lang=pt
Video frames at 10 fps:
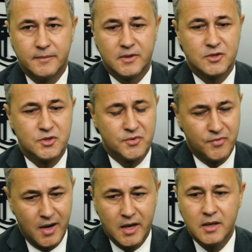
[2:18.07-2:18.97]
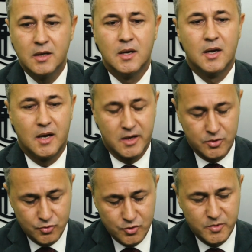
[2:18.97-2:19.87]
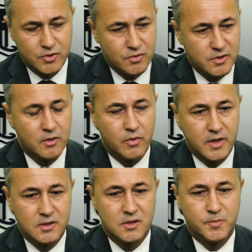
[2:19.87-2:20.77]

A gente vai às últimas consequências